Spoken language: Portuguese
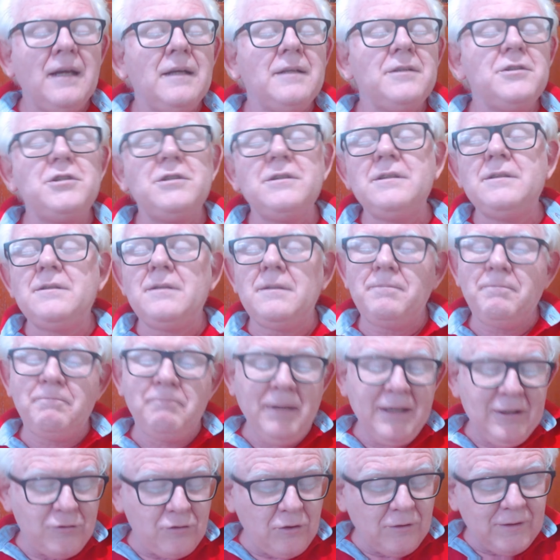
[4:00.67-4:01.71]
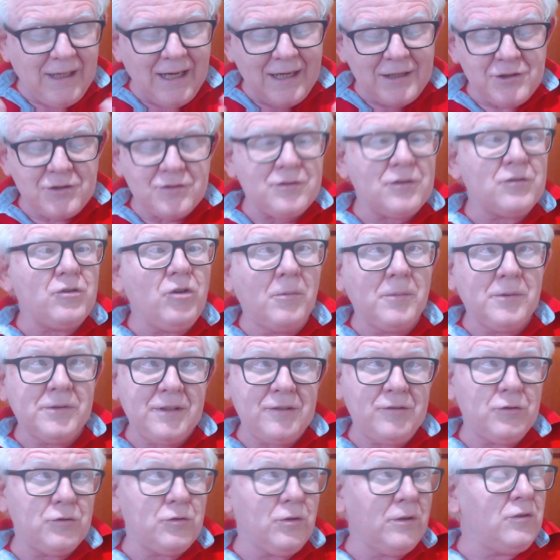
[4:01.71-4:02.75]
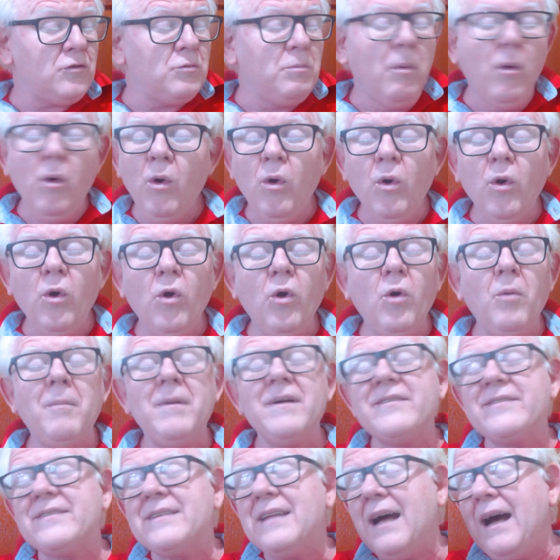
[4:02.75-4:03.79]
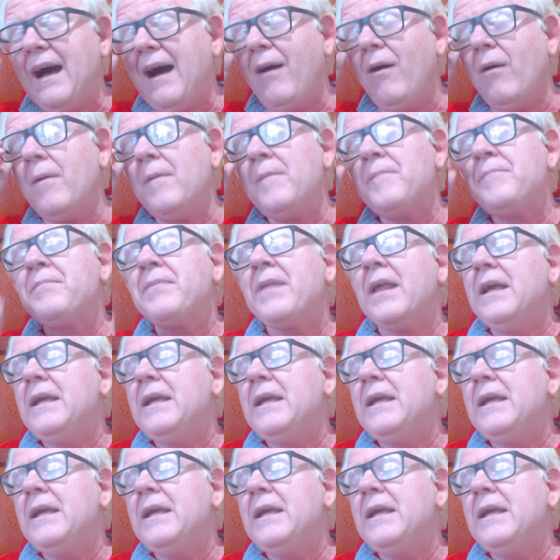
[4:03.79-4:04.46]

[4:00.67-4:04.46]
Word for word: de personagens que tomam decisões bobas tal.